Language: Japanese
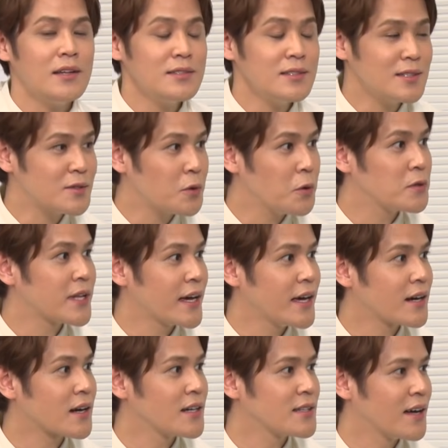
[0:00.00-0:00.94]
んと穏
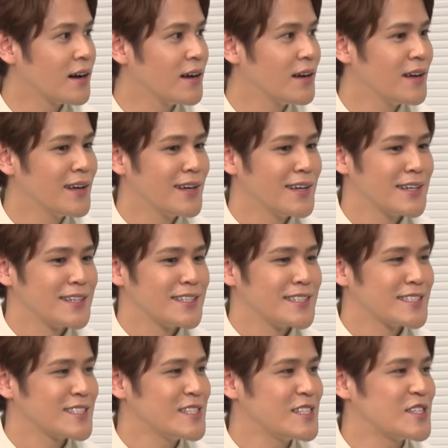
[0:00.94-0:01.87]
やかな
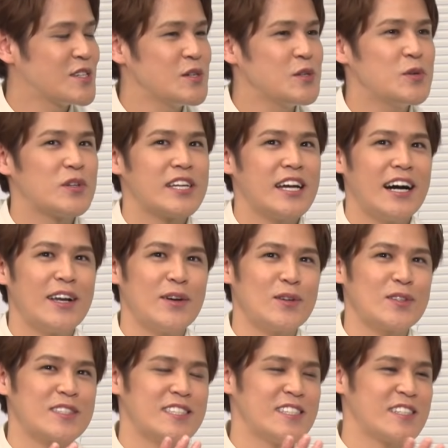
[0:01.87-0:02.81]
獅子王にあれ
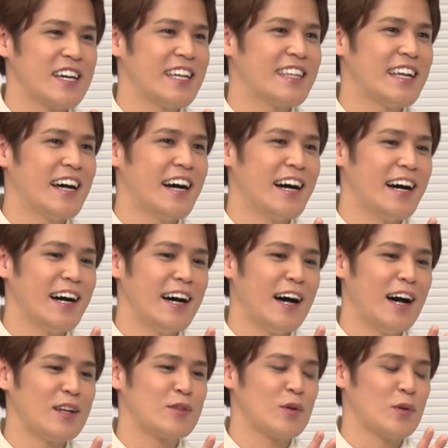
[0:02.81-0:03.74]
を告げた
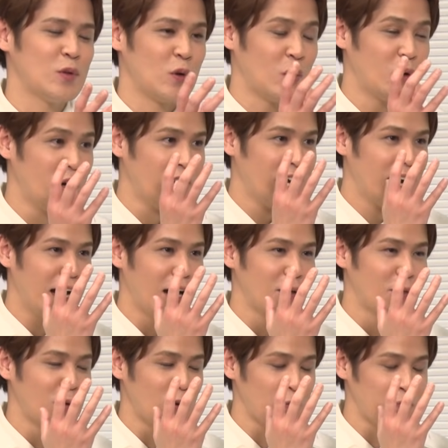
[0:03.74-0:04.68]
後のあ
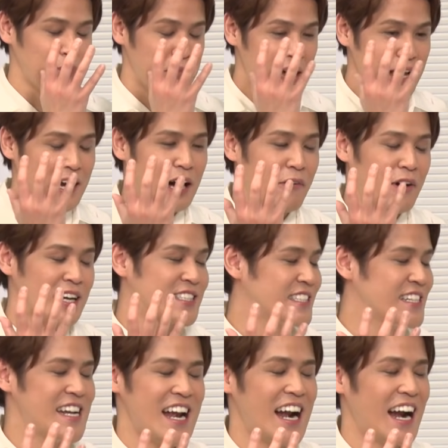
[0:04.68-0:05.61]
の目が
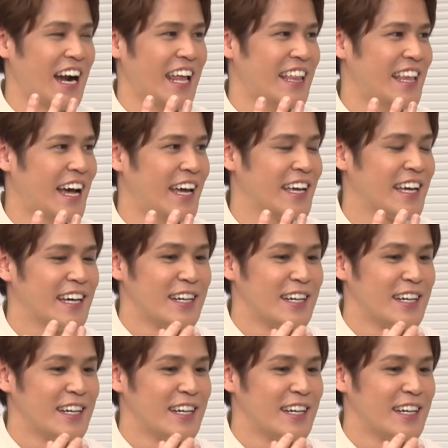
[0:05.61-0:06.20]
忘れられない